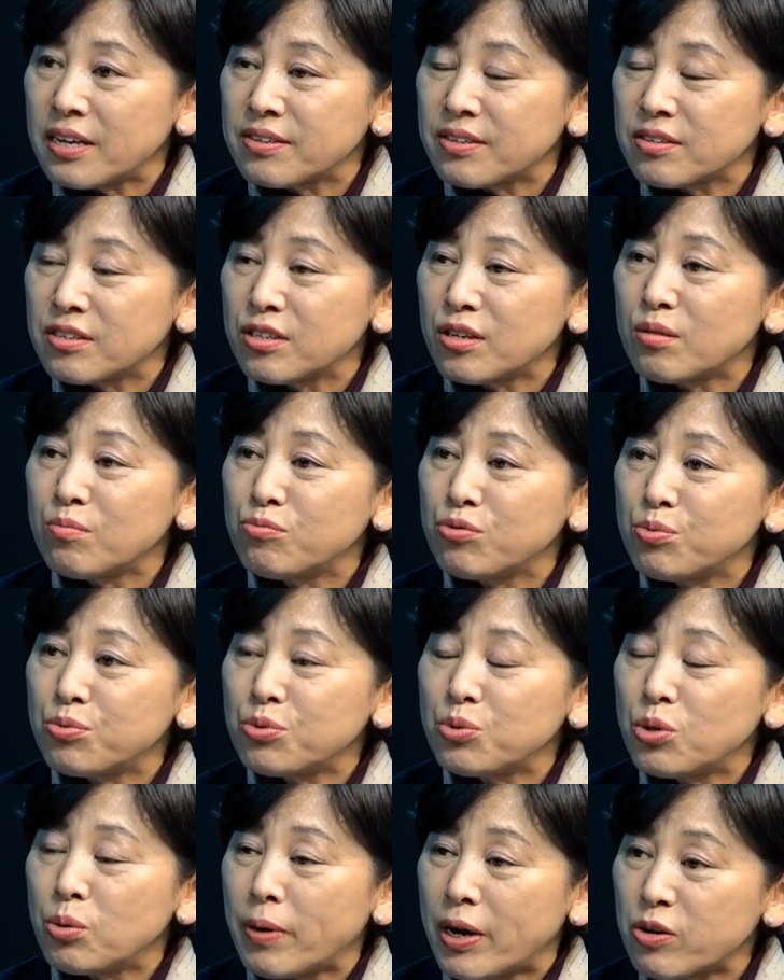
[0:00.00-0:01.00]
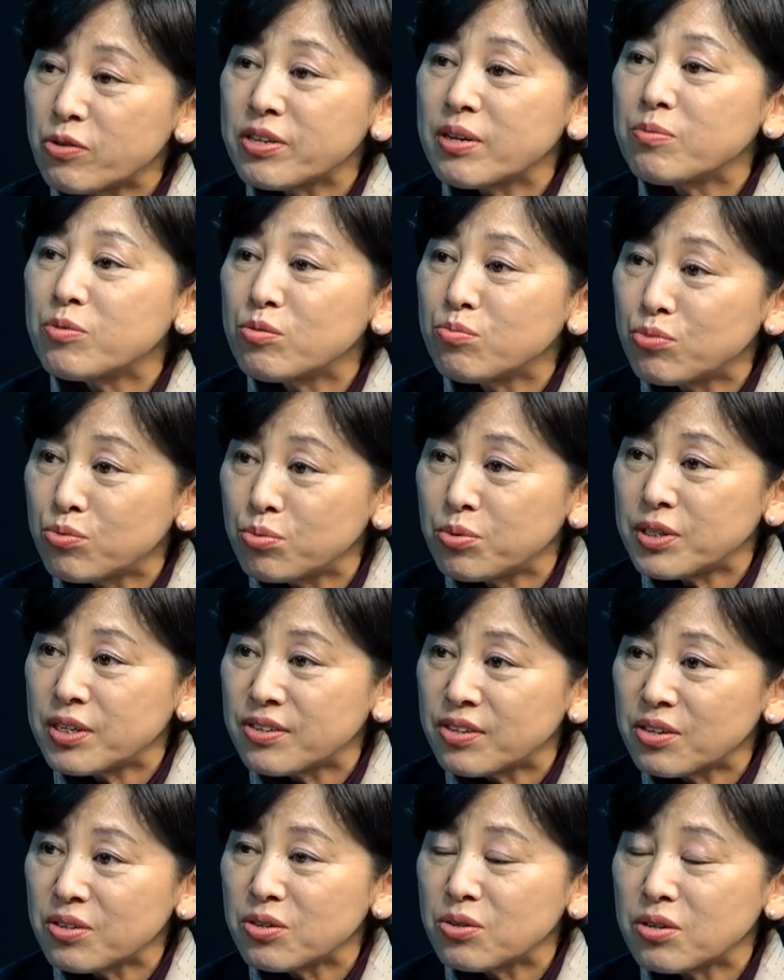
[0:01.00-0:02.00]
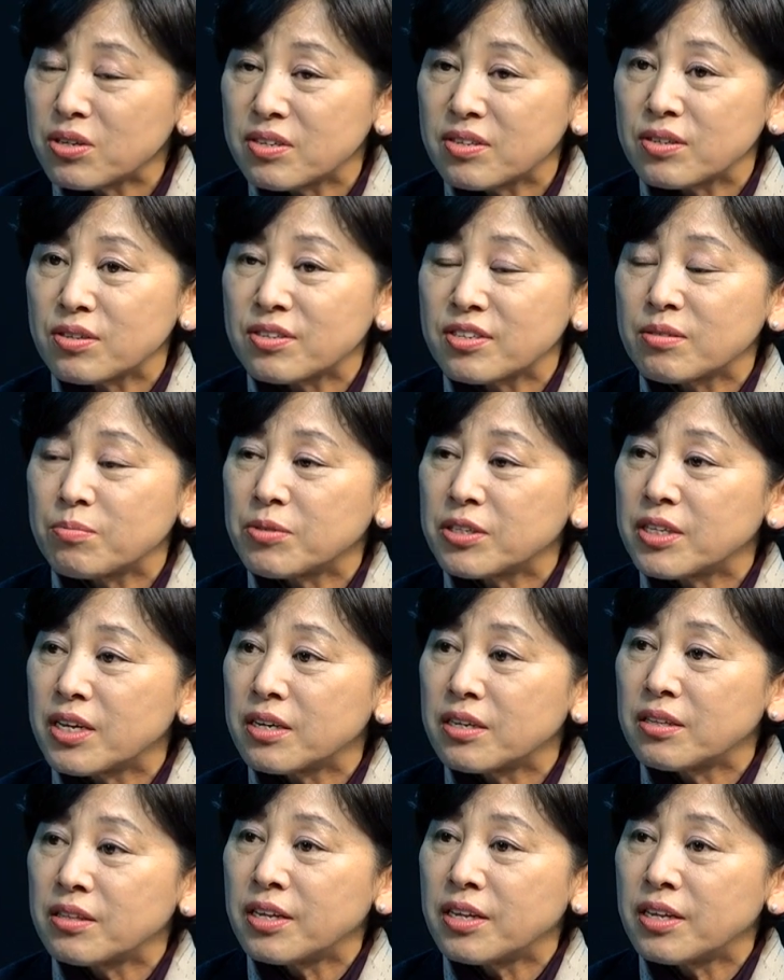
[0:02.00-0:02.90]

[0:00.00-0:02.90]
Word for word: 그래서 그런 부분도 바로잡는 부분의 성격이 있었습니다.